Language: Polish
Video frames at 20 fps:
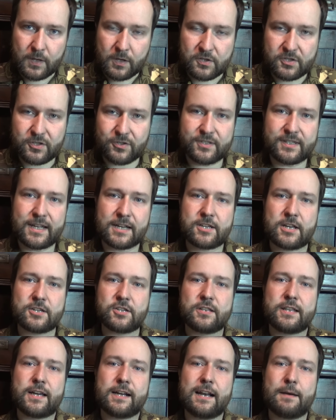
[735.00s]
Co oznacza,
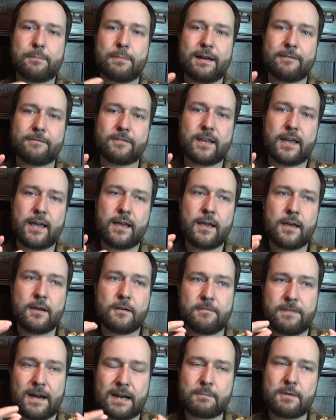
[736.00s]
że tak naprawdę
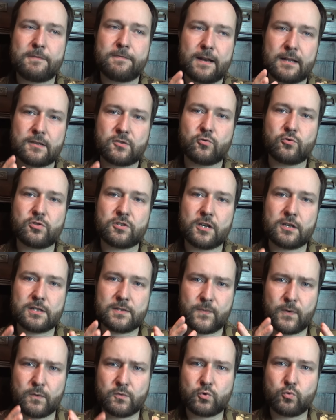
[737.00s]
w armii francuskiej
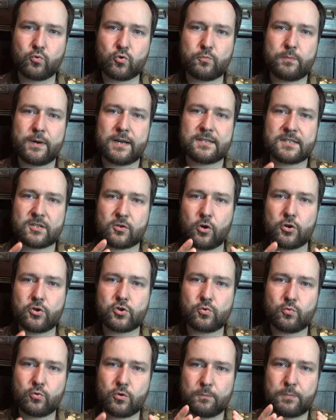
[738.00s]
swą służbę
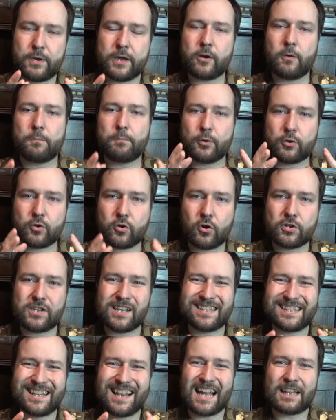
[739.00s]
skończył dopiero pod
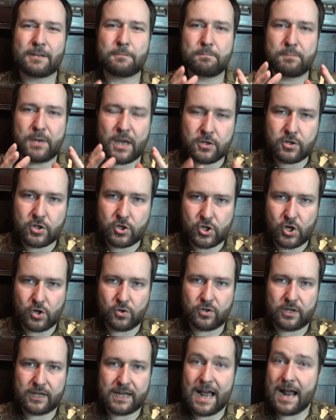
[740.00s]
koniec lat
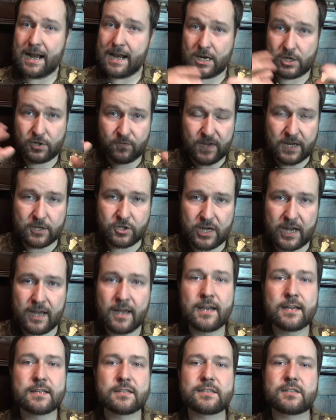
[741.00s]
50., a na świecie
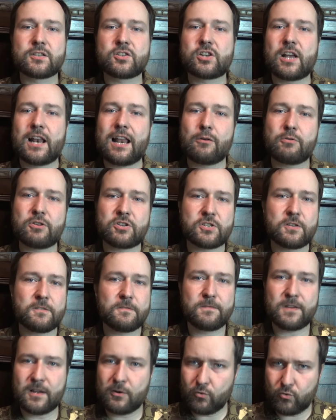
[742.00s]
strzelał jeszcze
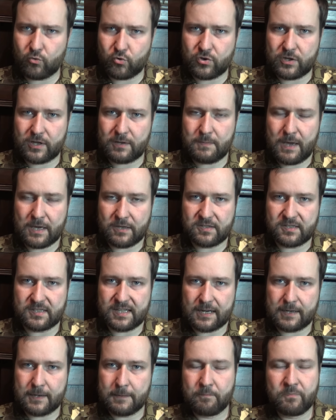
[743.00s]
w wielu różnych
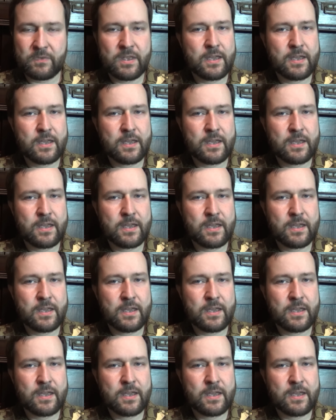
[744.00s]
miejscach.